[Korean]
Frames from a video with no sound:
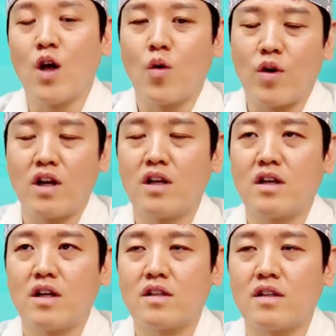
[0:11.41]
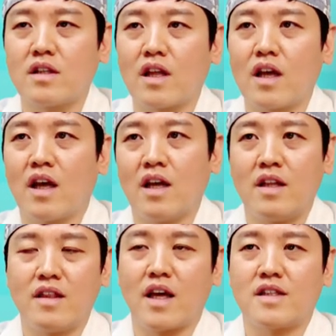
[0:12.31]
관리를 했을 때
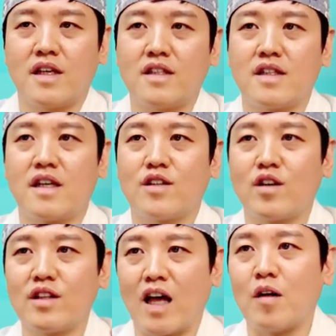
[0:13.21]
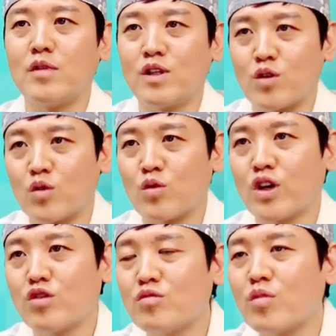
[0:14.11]
내 체질에서 남을 정도의
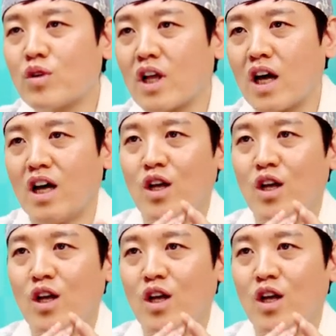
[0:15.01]
흉보다